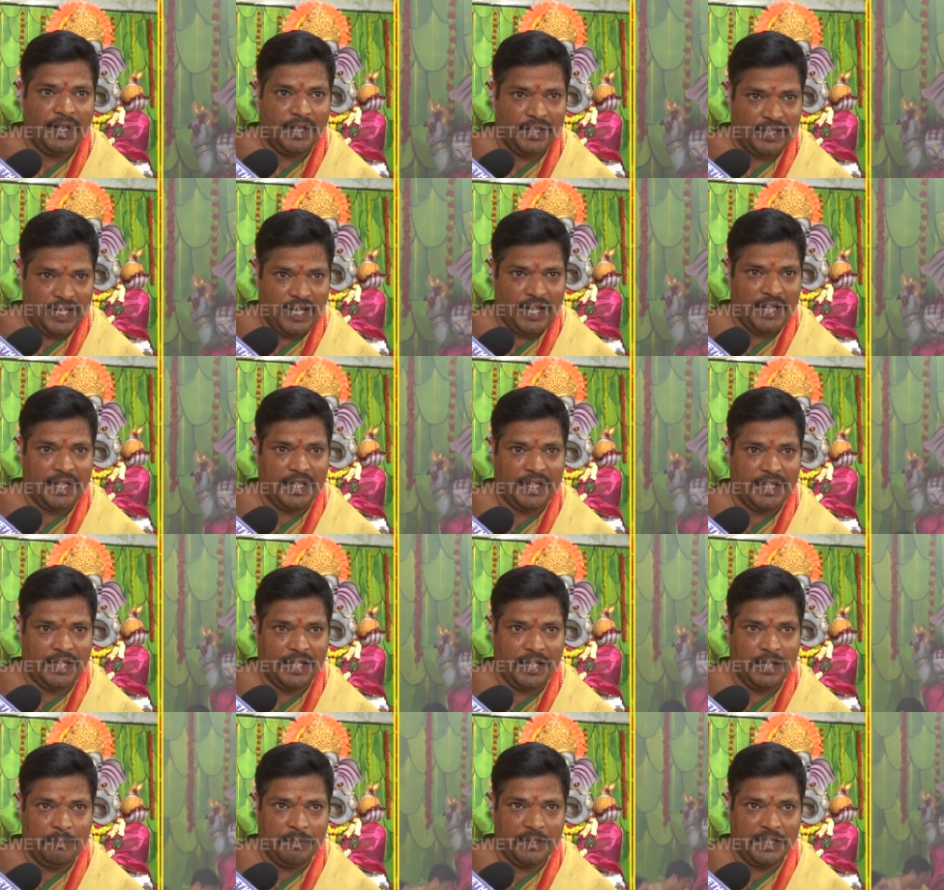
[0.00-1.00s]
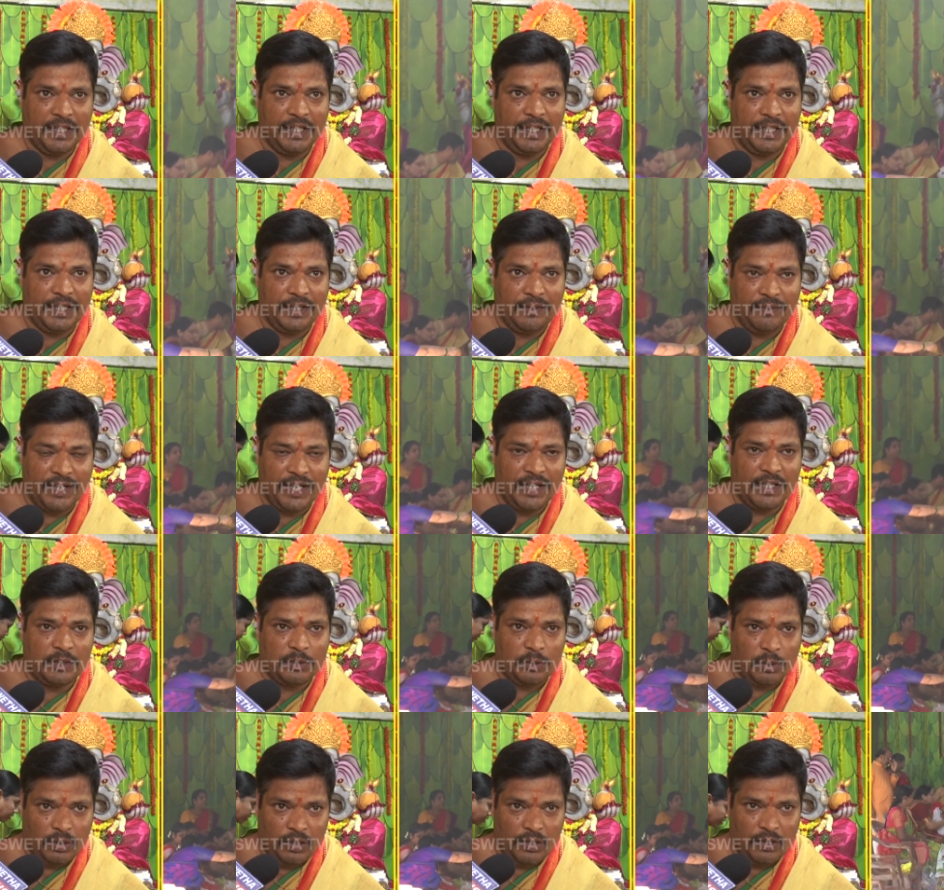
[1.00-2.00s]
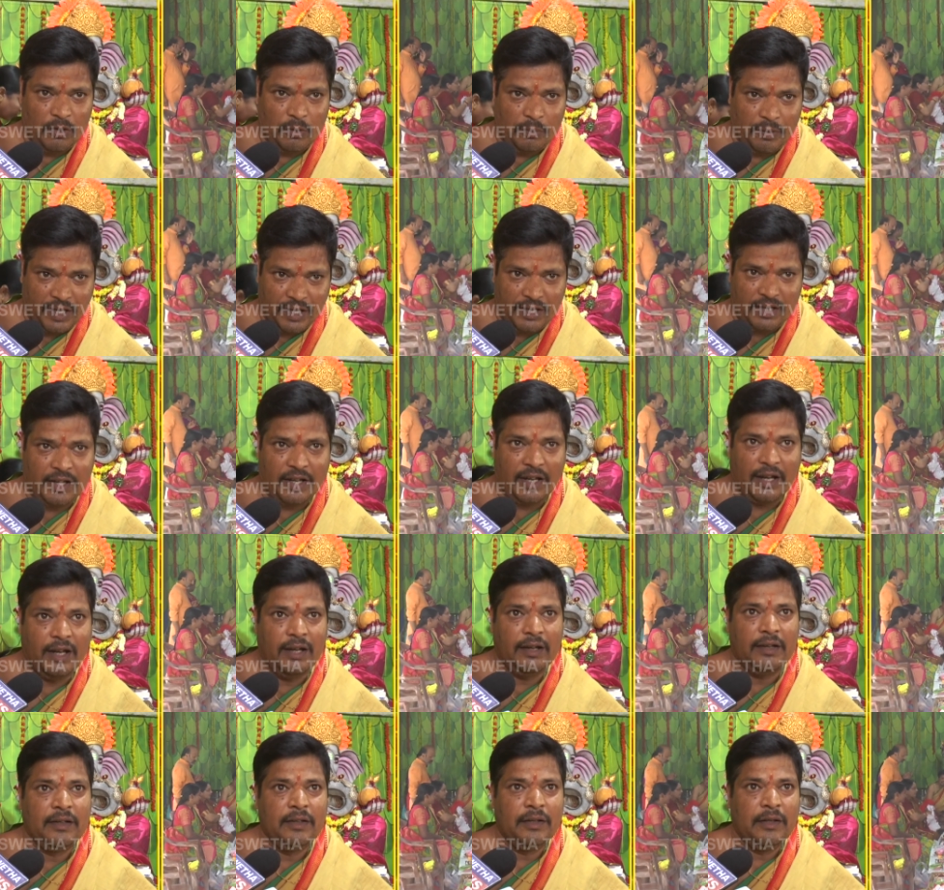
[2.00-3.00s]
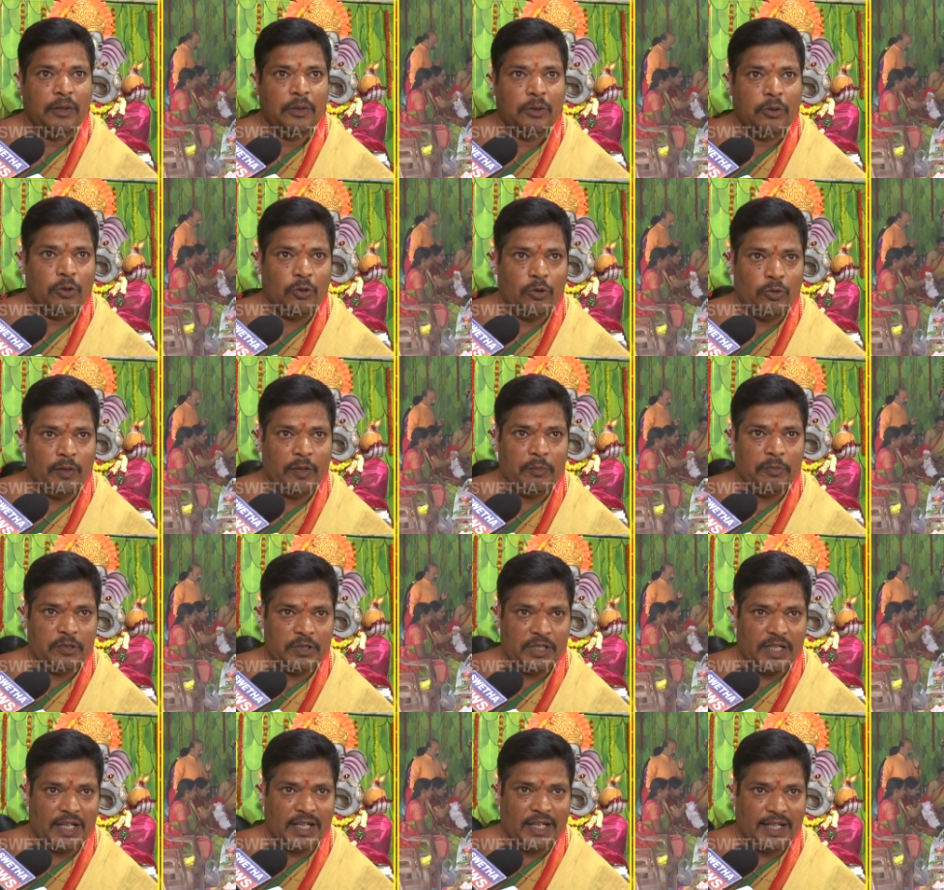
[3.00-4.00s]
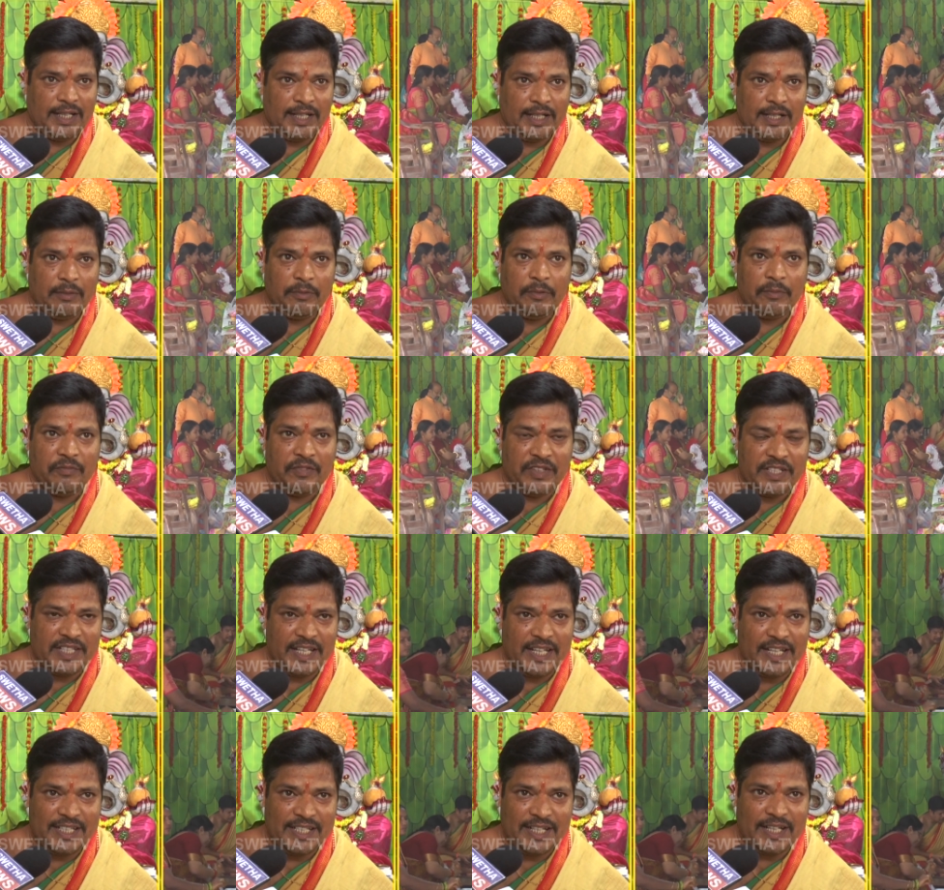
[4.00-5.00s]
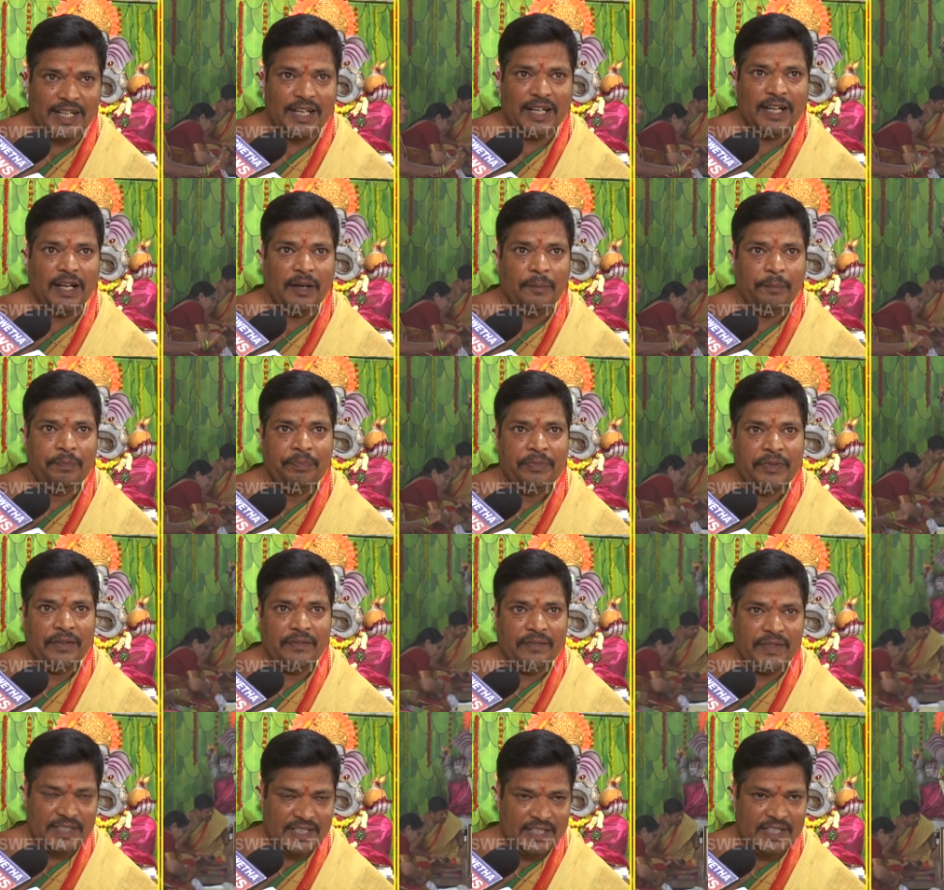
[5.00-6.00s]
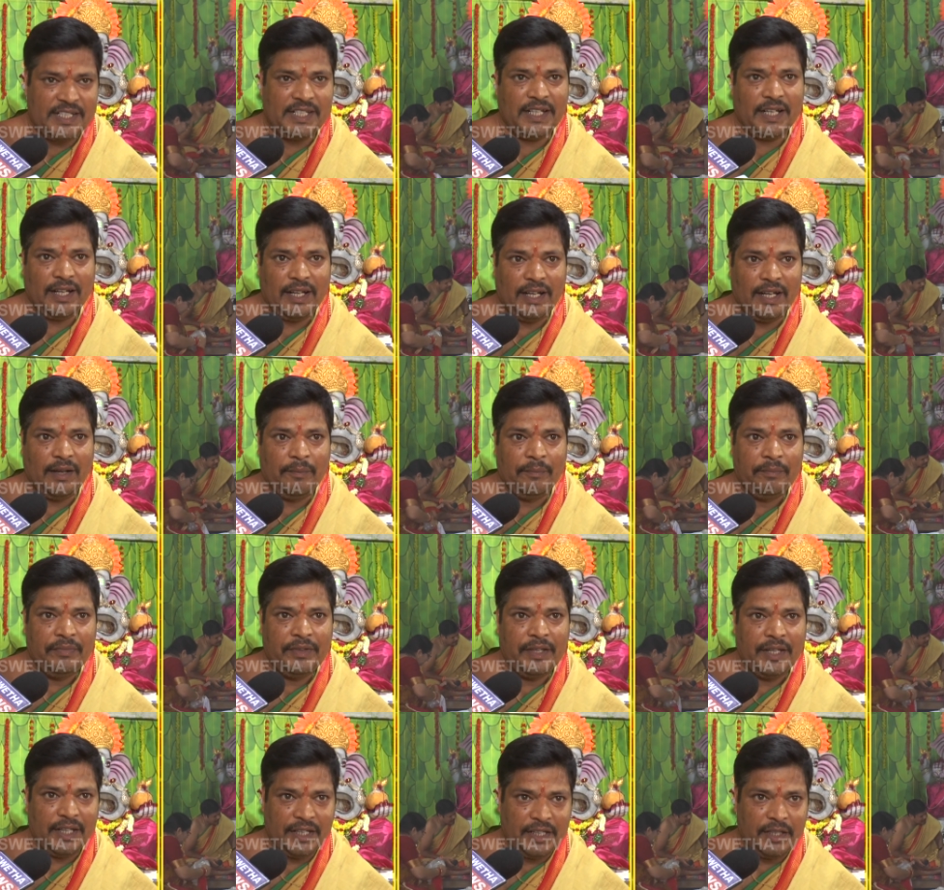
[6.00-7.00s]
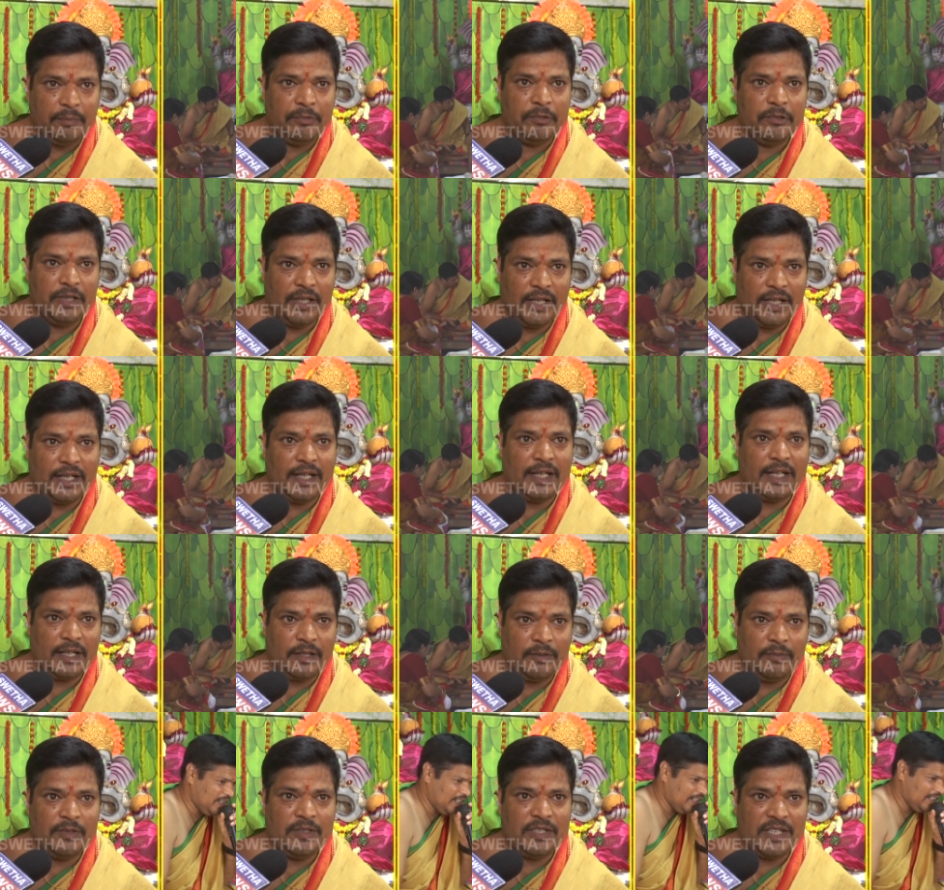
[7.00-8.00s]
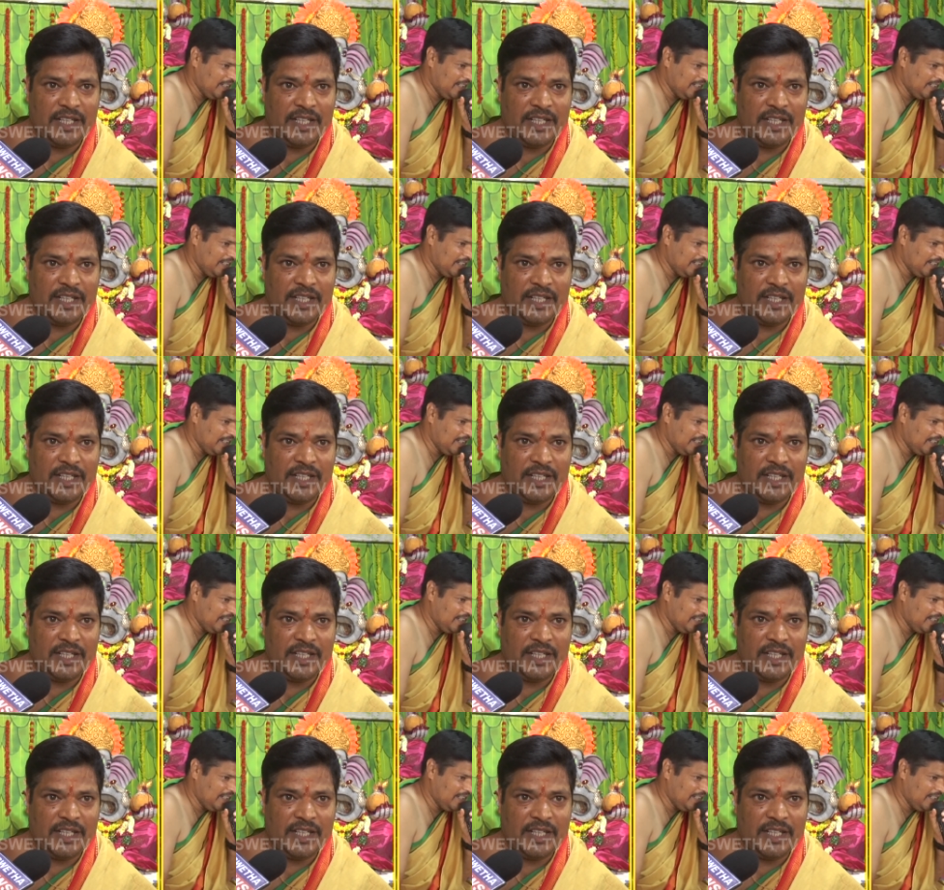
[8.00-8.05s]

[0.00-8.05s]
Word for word: అట్లాగే గణపతి నవరాత్రులలో భాగంగా కుంకుమ పూజా కార్యక్రమం విశేషంగా విశిష్టంగా ఇట్టి పూజా కార్యక్రమం